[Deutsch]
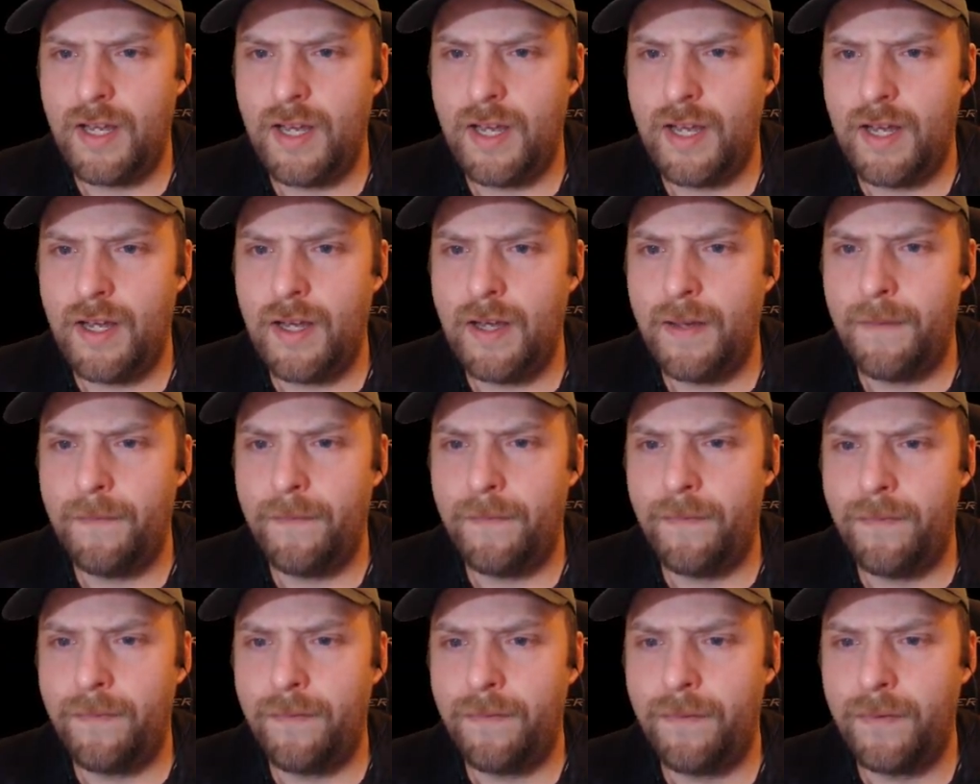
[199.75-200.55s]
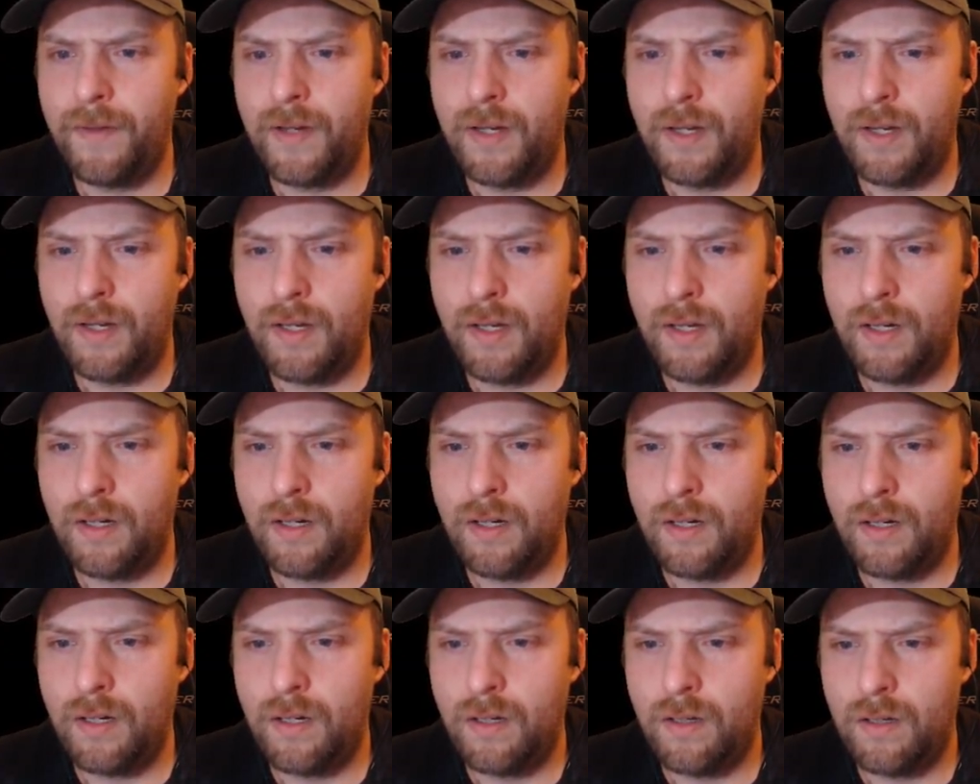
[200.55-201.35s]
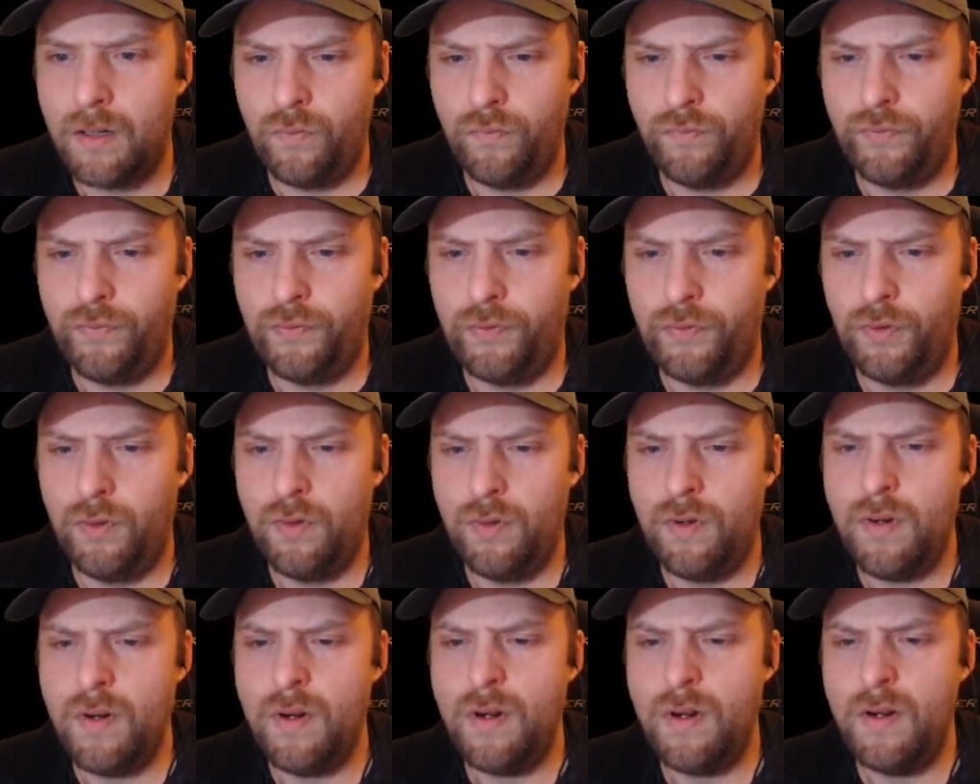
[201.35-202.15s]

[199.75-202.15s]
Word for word: einfach so.